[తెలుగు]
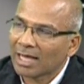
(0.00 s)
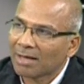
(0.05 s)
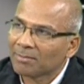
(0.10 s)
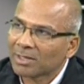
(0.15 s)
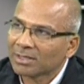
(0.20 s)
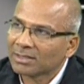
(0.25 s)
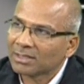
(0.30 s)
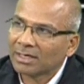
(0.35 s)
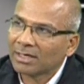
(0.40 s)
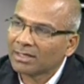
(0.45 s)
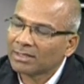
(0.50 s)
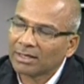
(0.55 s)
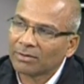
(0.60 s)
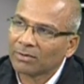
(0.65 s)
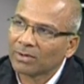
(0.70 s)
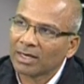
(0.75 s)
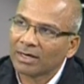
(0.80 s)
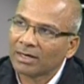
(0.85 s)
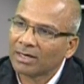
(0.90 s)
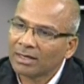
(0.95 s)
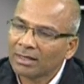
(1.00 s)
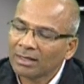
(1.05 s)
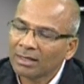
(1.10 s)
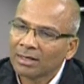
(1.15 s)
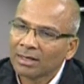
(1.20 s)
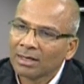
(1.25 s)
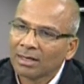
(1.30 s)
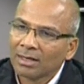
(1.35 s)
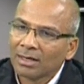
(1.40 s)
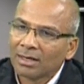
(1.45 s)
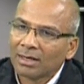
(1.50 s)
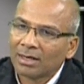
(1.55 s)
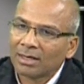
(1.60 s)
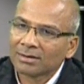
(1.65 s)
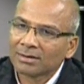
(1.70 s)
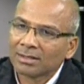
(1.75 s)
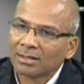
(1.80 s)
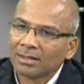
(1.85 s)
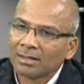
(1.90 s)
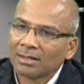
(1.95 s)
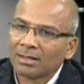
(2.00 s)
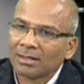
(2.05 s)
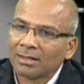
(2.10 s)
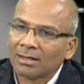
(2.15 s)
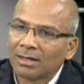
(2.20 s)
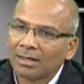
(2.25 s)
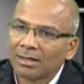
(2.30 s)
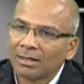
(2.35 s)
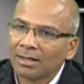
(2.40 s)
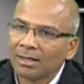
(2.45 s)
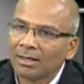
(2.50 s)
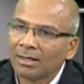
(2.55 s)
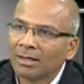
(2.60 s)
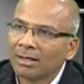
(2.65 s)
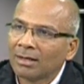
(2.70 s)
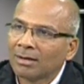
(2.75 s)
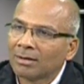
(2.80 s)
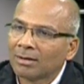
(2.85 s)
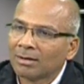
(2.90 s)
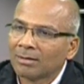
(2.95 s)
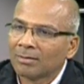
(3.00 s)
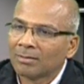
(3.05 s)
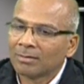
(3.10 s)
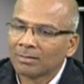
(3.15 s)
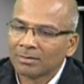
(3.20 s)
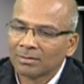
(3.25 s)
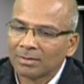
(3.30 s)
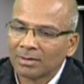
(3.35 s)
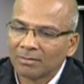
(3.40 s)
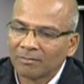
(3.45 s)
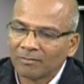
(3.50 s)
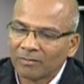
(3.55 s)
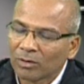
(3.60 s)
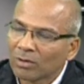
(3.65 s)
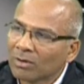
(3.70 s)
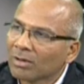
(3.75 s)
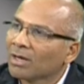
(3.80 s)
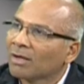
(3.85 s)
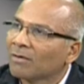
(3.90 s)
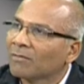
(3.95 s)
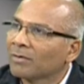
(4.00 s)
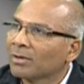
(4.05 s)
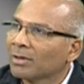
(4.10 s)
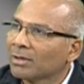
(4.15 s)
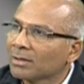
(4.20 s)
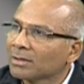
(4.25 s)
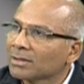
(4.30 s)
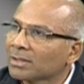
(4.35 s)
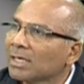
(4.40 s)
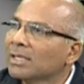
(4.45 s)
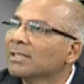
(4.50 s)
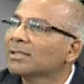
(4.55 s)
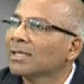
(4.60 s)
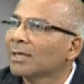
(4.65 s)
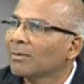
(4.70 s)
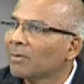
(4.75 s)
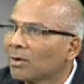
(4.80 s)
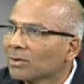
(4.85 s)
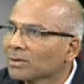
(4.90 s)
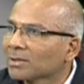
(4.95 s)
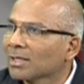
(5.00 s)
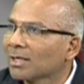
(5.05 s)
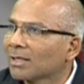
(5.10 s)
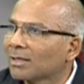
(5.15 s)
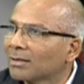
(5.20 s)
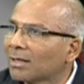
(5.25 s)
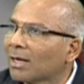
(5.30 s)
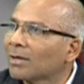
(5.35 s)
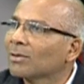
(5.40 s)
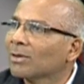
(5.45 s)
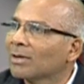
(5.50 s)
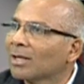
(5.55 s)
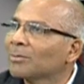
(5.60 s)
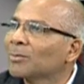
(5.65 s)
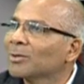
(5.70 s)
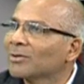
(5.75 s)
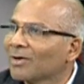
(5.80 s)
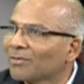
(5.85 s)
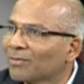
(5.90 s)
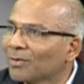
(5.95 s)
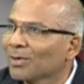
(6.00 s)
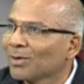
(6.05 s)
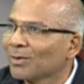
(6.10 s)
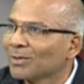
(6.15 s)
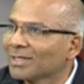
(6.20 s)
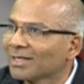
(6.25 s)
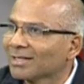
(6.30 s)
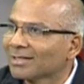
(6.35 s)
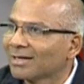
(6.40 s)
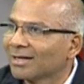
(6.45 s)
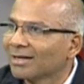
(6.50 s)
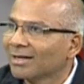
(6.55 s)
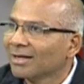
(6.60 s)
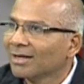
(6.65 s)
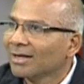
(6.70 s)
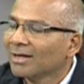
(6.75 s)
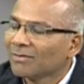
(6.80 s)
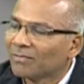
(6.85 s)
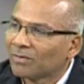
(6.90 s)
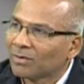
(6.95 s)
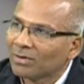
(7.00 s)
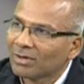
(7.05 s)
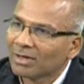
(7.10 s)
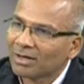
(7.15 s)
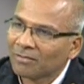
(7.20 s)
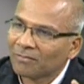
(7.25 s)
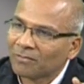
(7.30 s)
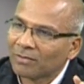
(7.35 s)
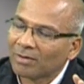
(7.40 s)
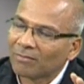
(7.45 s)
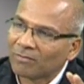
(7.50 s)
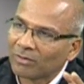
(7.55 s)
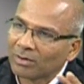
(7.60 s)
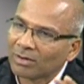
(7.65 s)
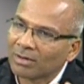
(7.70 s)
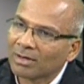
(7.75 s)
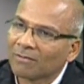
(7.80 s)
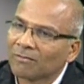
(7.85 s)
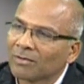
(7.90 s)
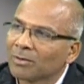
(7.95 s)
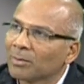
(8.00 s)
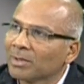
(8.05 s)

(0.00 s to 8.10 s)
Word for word: కెమెరాస్ ఏవైతే ఉన్నాయండి hmm. అసలు అంటే ఫోటోగ్రాఫర్ స్కిల్స్ ఏమి అవసరం లేదండి దాంట్లో అద్భుతమైన ఫోటోలు వచ్చేస్తున్నాయి ఫోటోగ్రాఫర్